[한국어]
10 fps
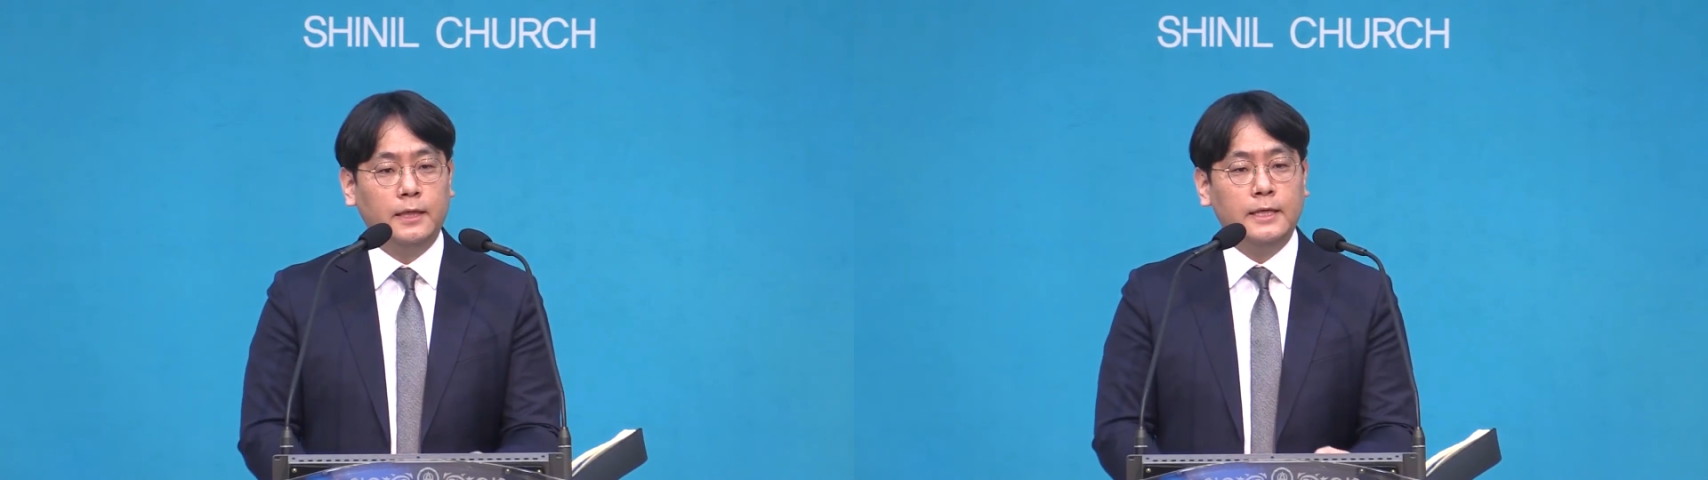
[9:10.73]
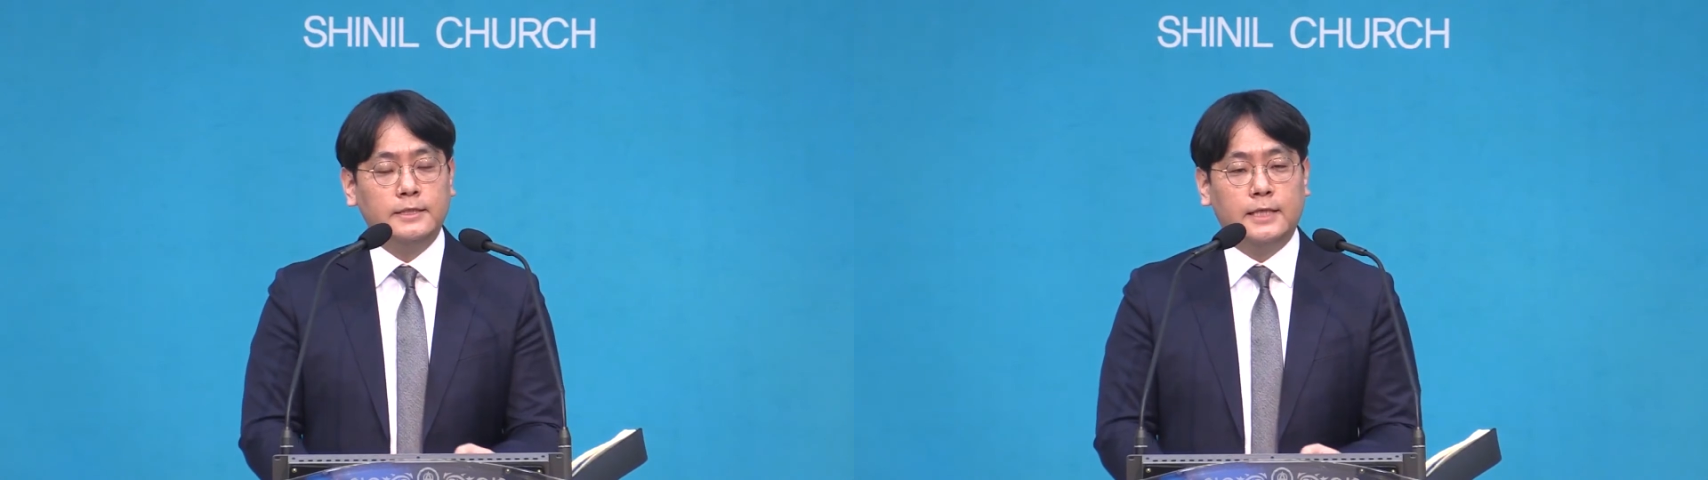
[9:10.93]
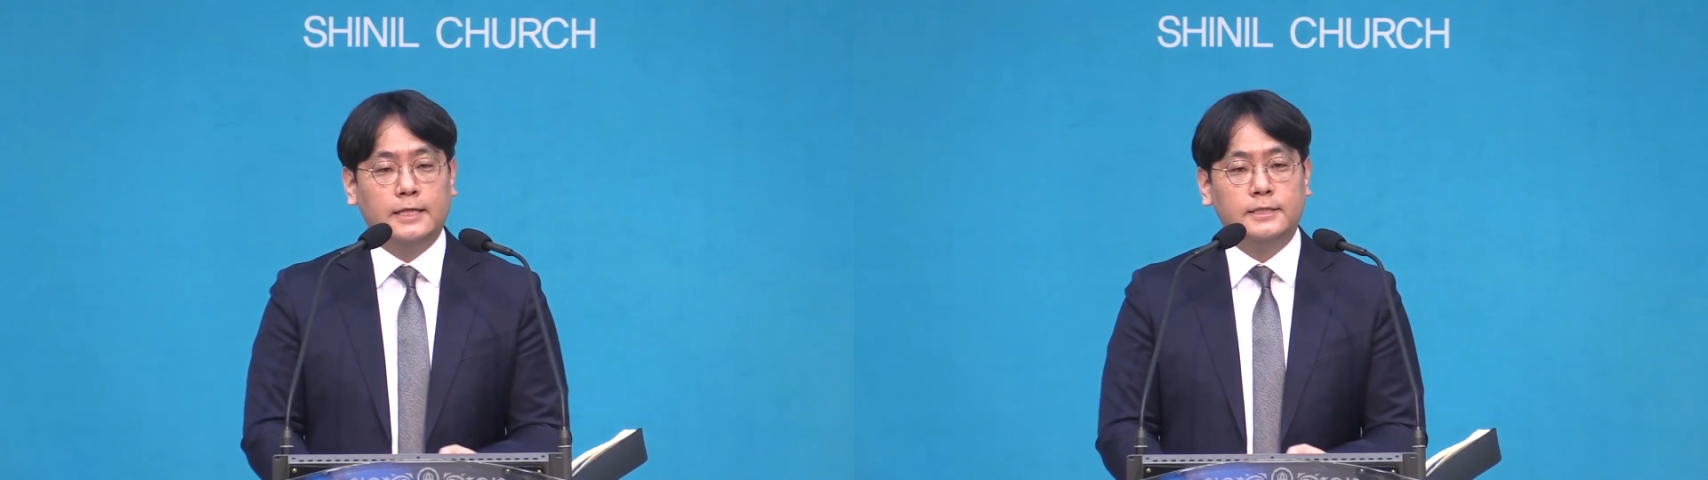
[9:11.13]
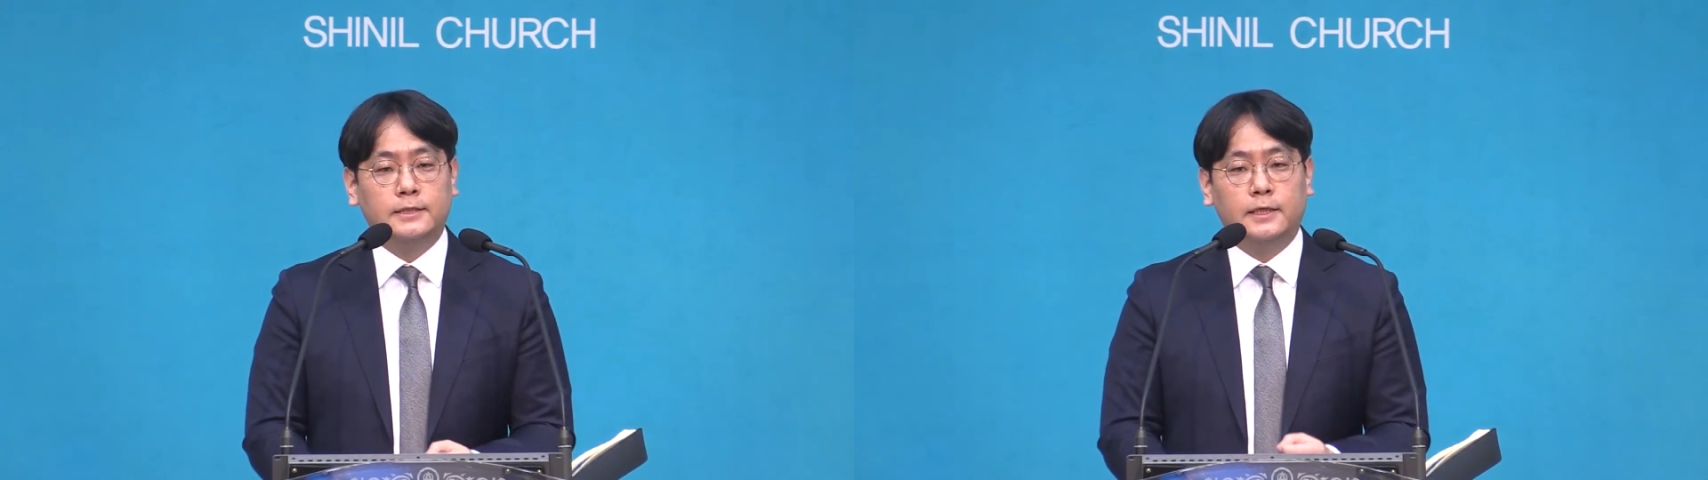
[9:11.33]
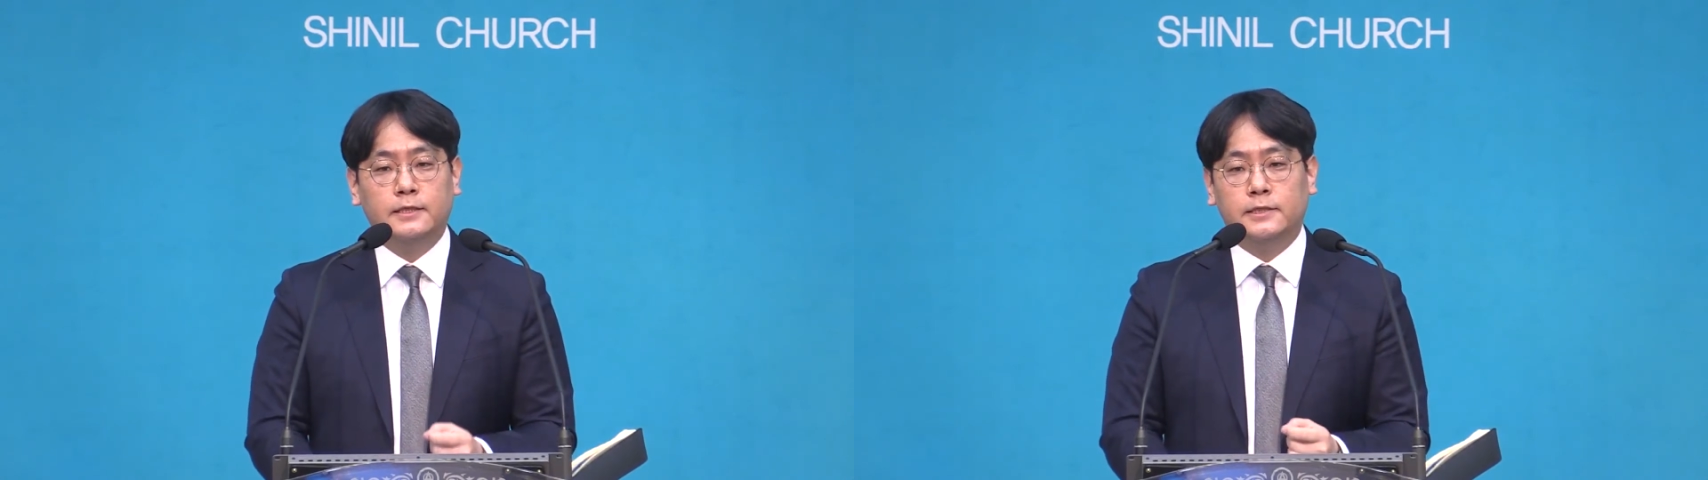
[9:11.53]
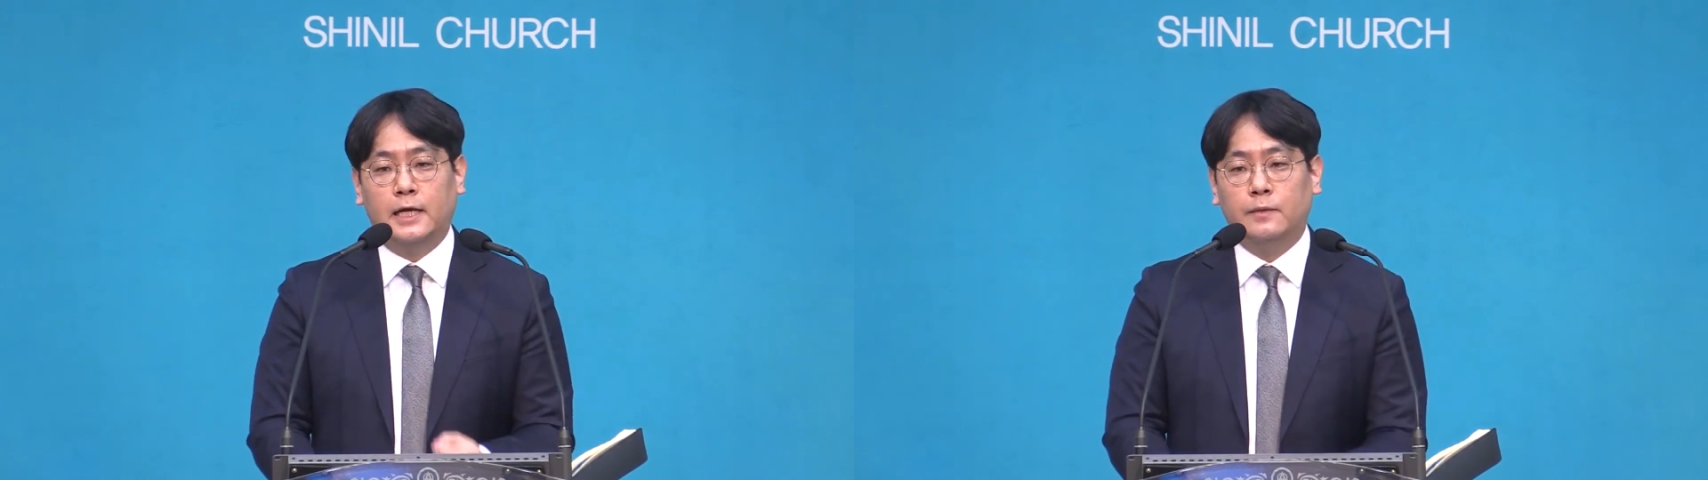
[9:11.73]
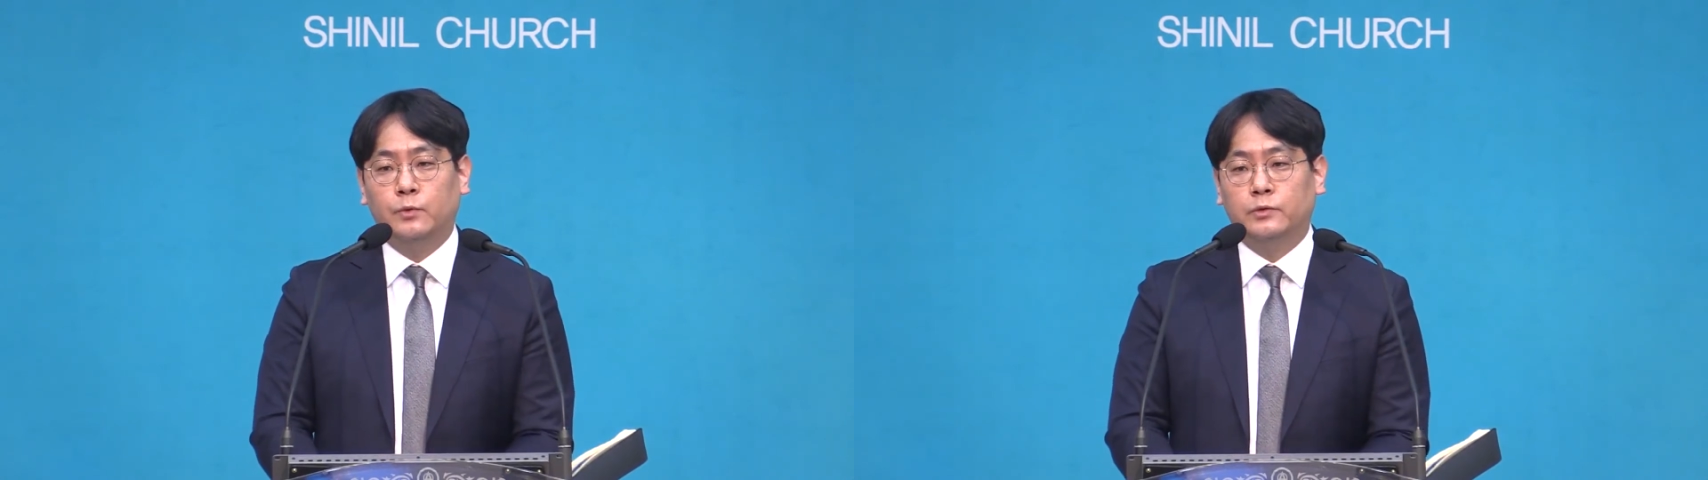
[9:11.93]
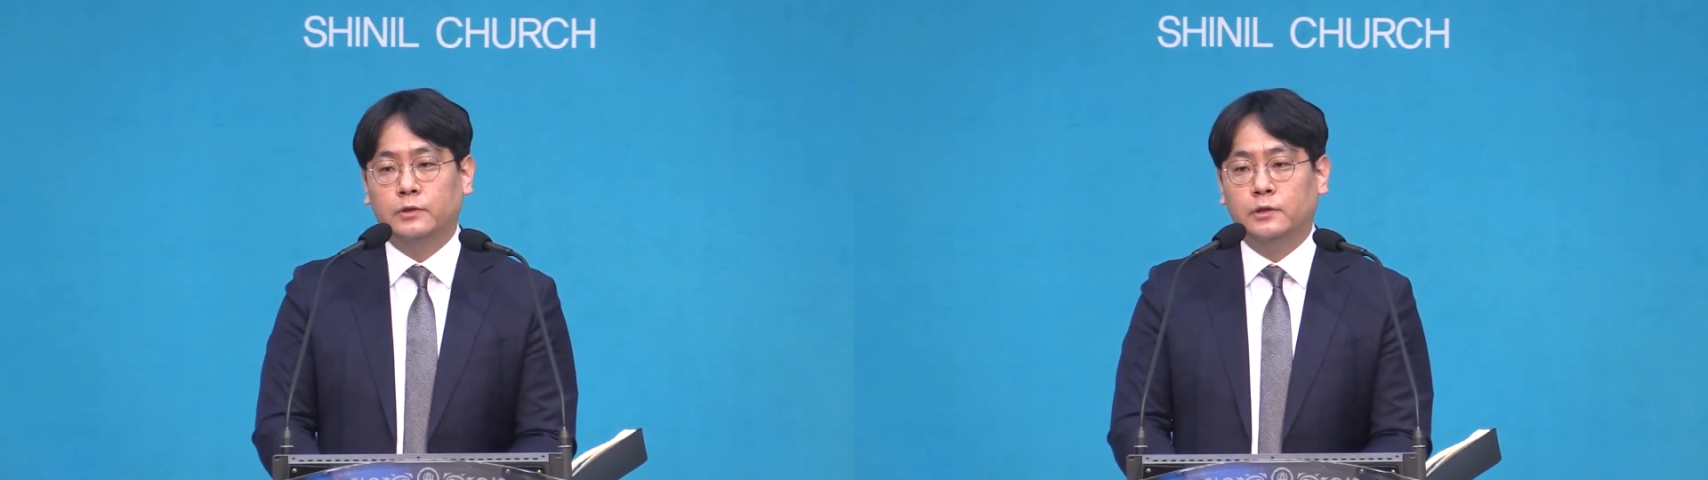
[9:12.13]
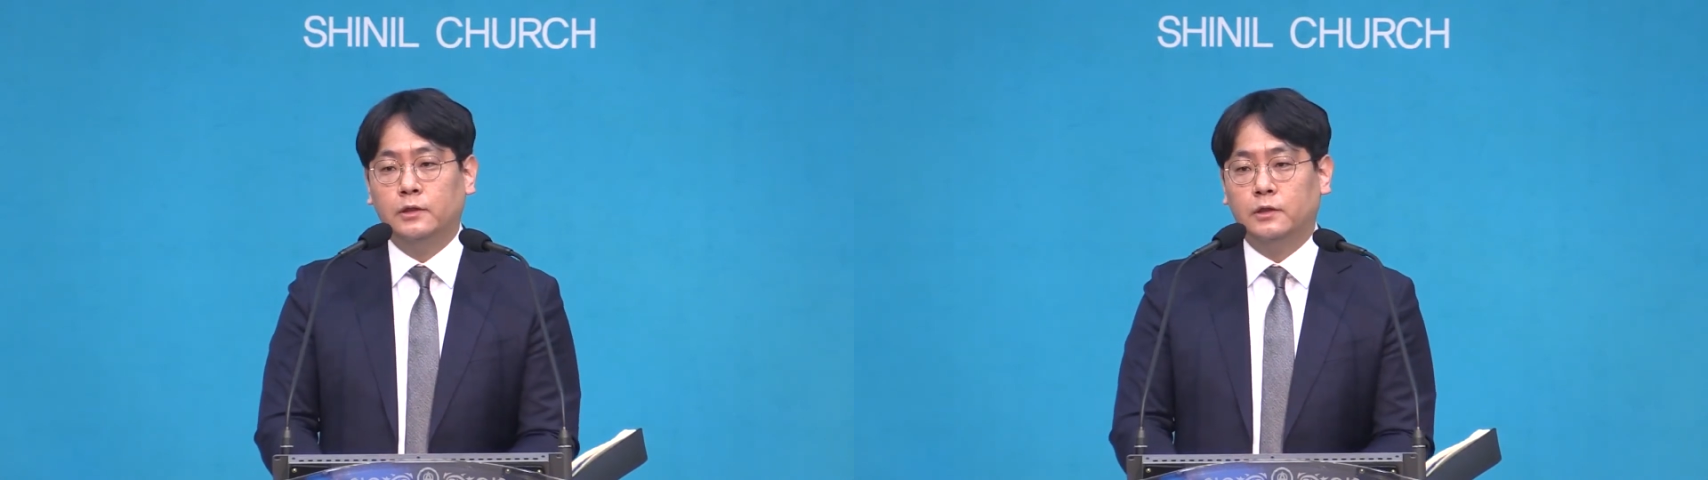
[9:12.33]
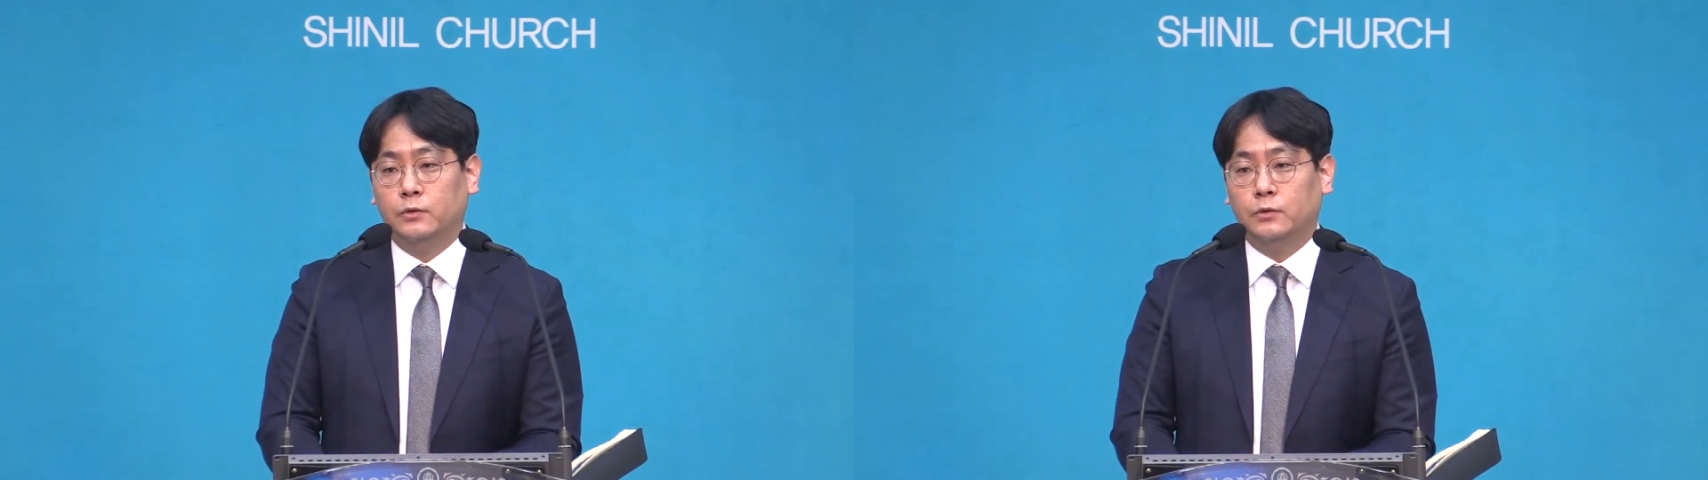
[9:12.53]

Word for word: 자신의 잘못들을